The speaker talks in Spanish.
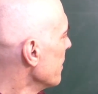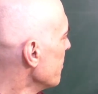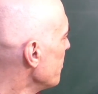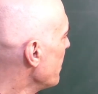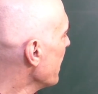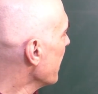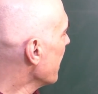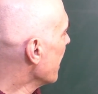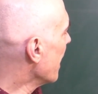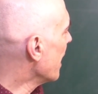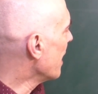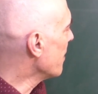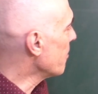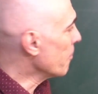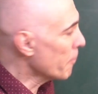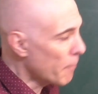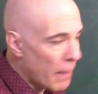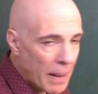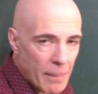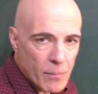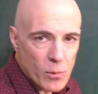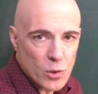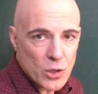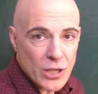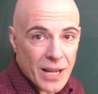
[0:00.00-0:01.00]
Venga,
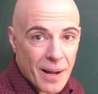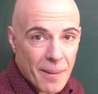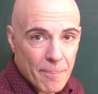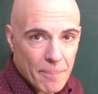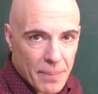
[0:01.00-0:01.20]
vamos a